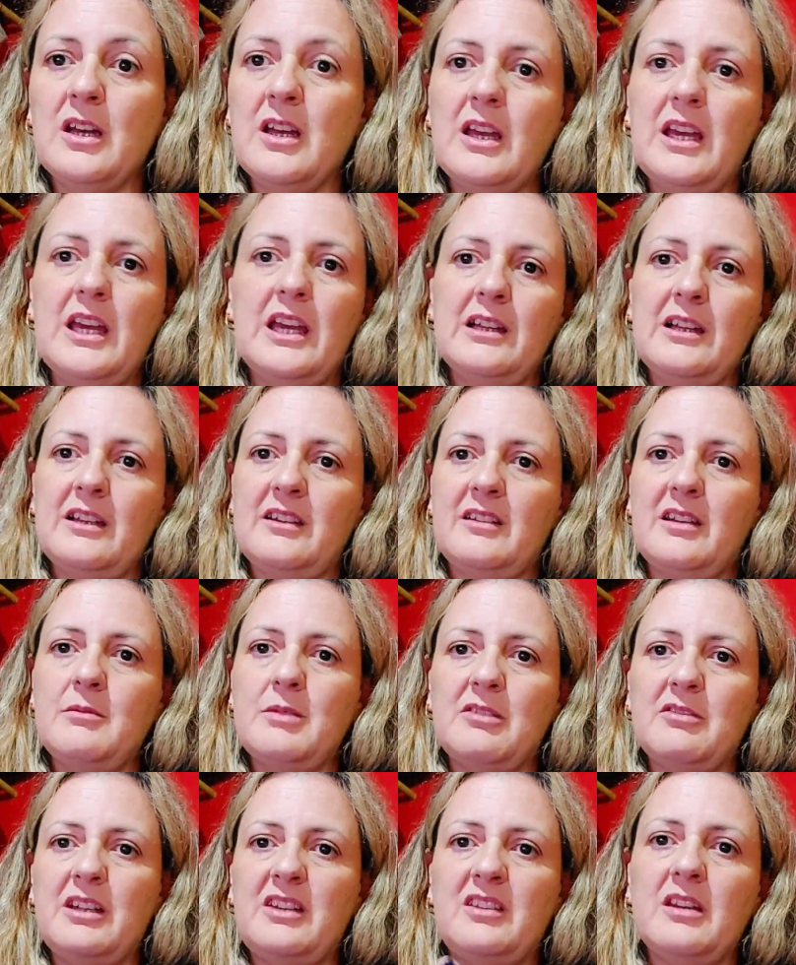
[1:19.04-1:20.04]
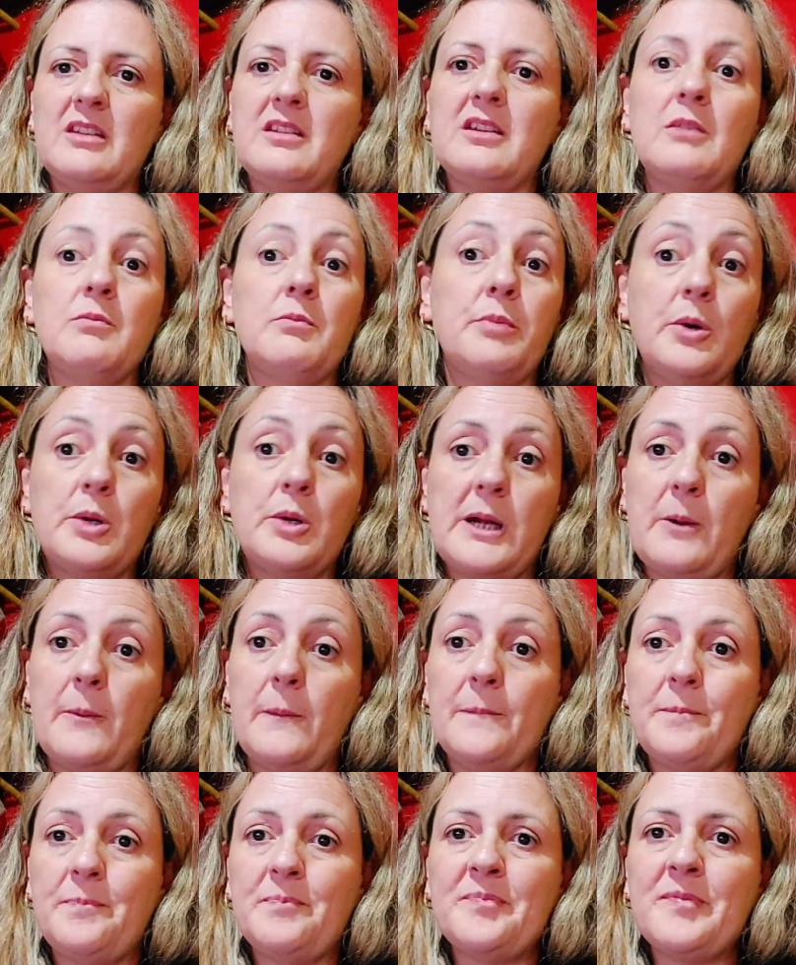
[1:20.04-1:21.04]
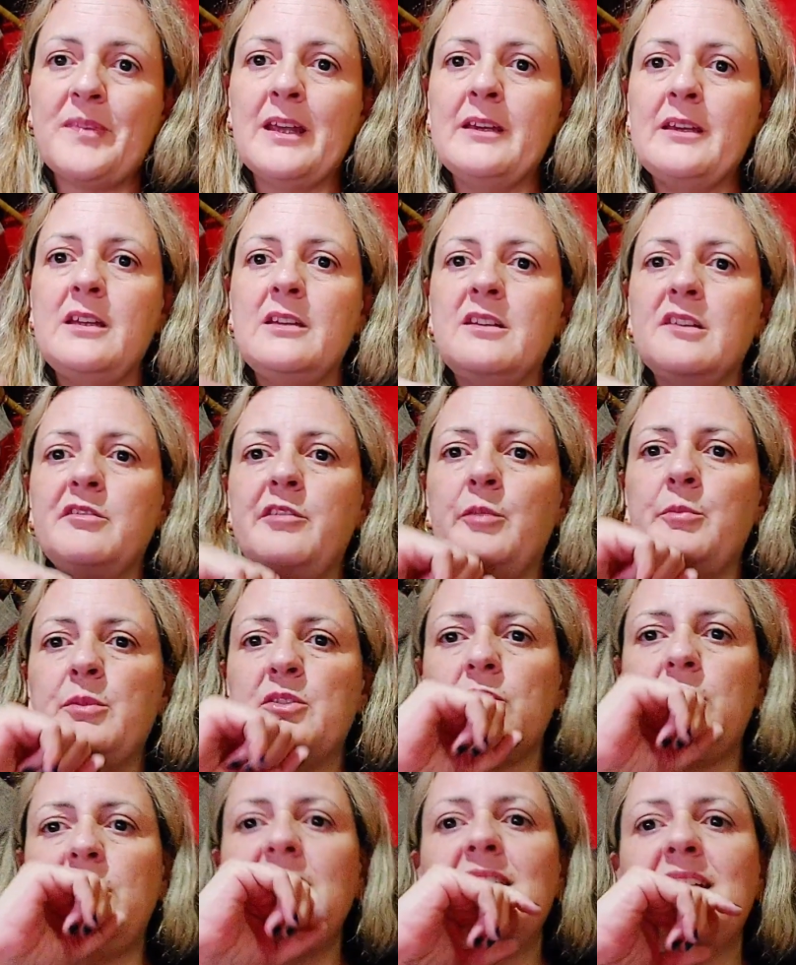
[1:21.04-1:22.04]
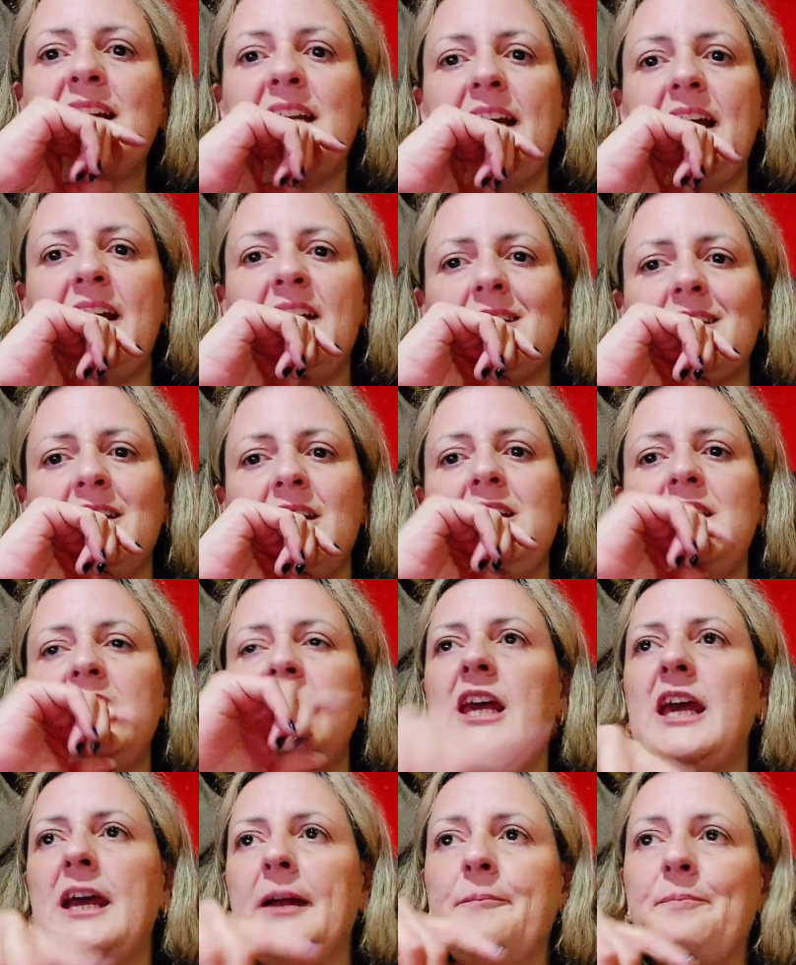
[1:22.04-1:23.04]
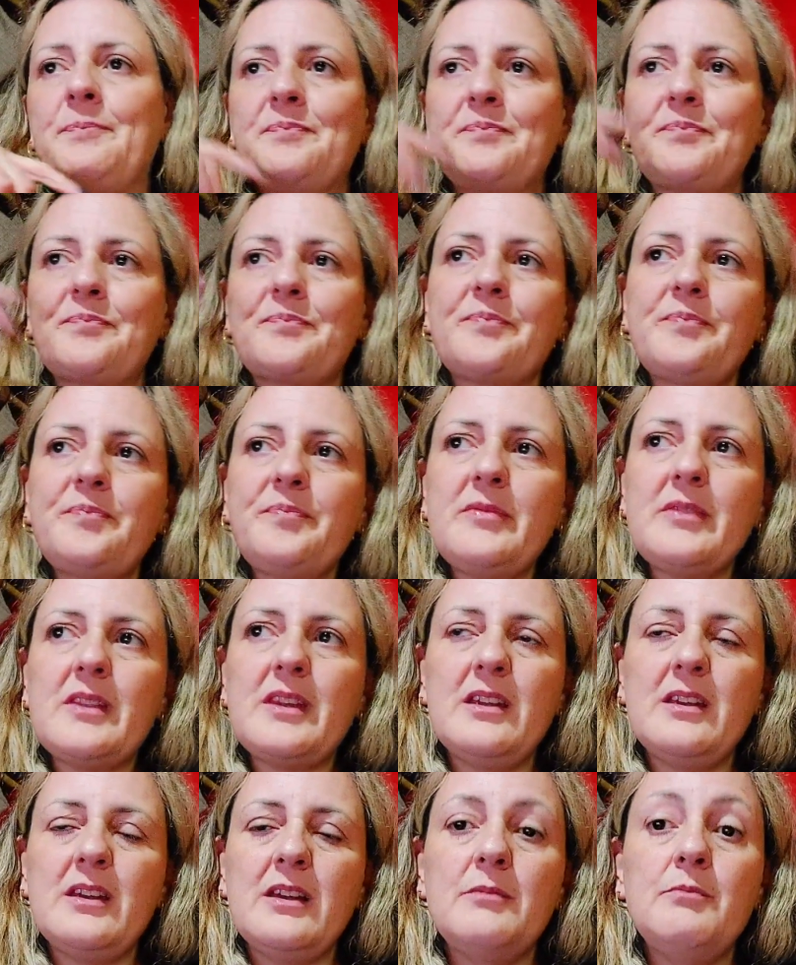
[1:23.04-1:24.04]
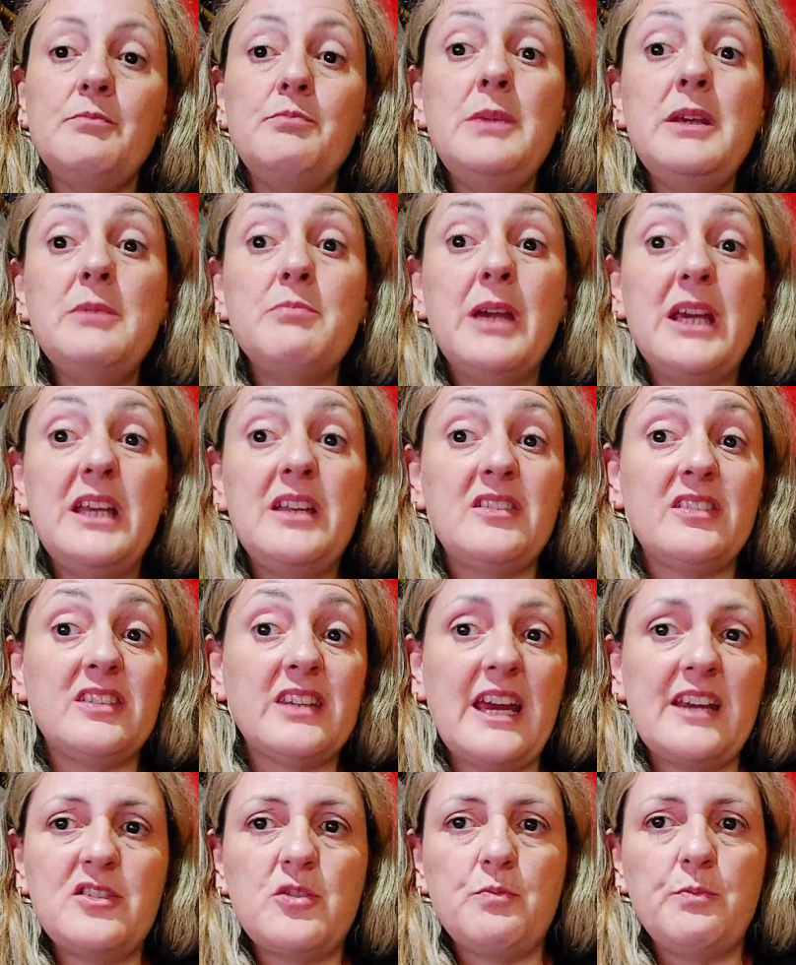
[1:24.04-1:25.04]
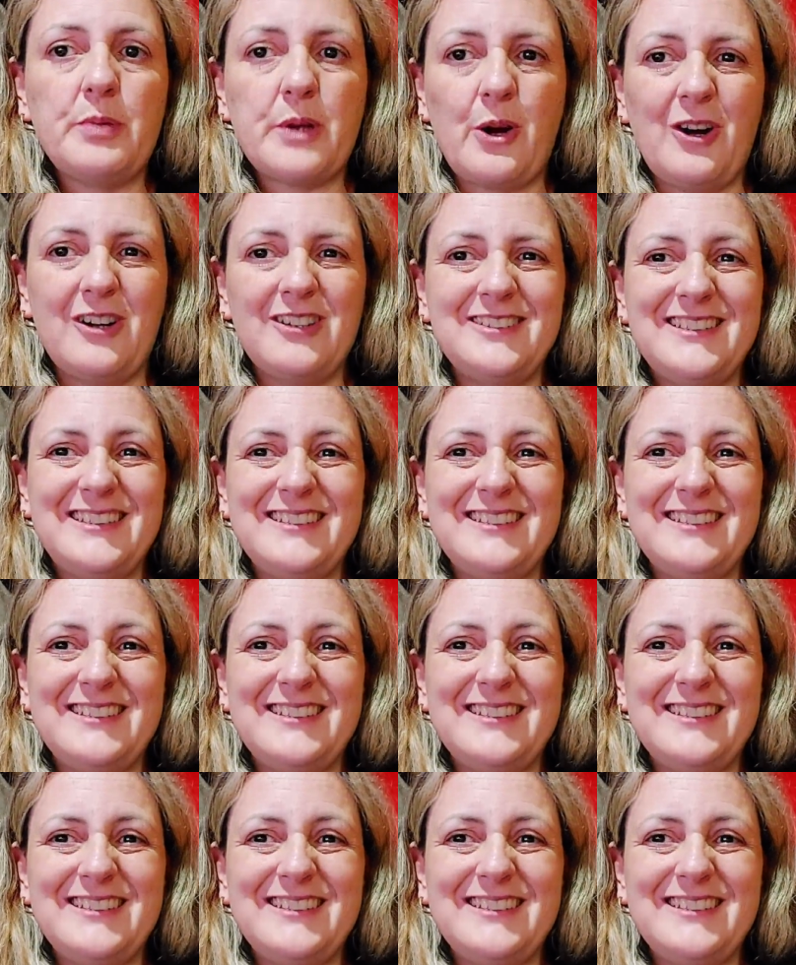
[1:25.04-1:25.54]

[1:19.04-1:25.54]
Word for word: Ela sempre vai ser atemporal. Então vamos ao que interessa, que é Mi Band 7 Pro.